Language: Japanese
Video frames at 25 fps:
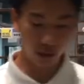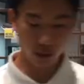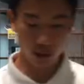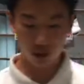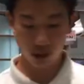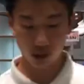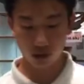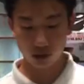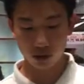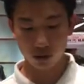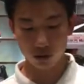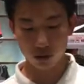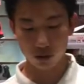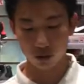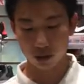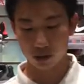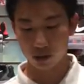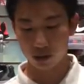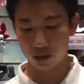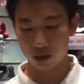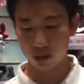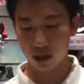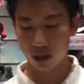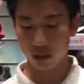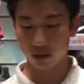は3色で
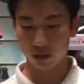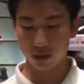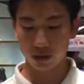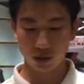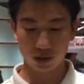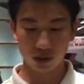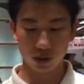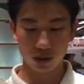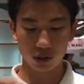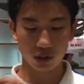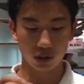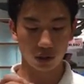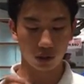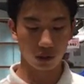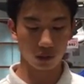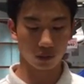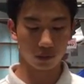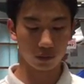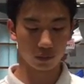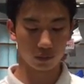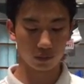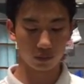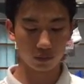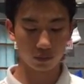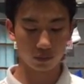すね白
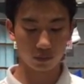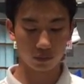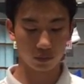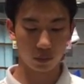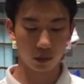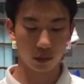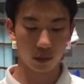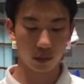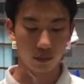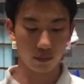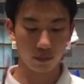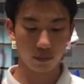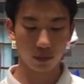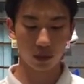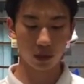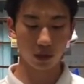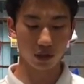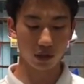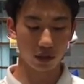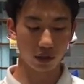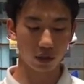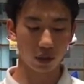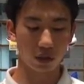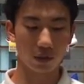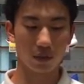
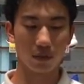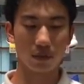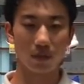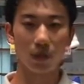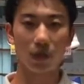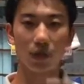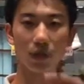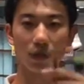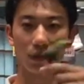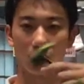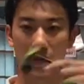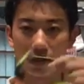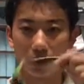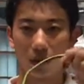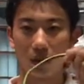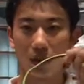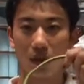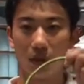ピンク緑と